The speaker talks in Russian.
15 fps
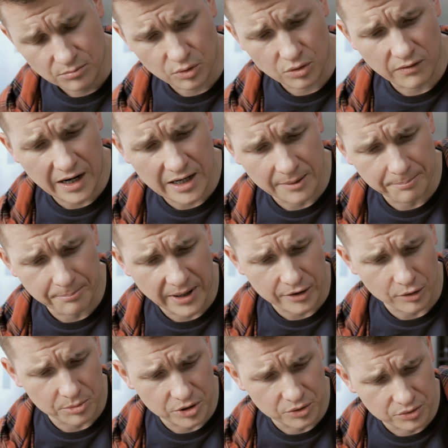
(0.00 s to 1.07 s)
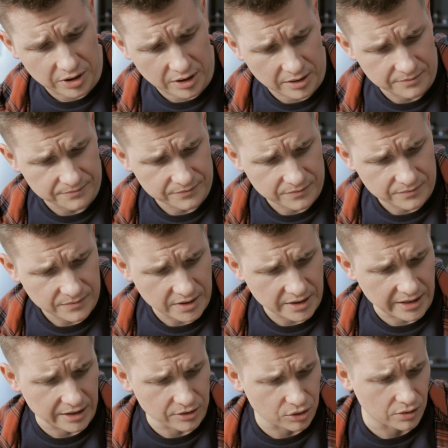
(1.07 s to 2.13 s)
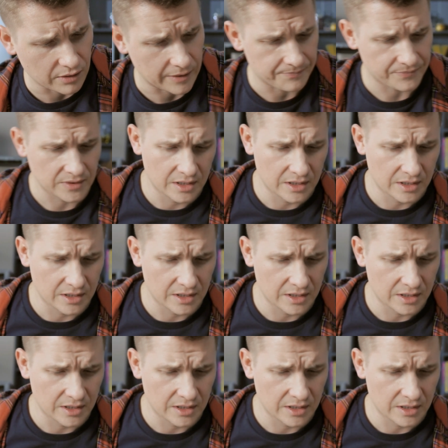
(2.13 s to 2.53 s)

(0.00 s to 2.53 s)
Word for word: Буквально пару минуток и готово.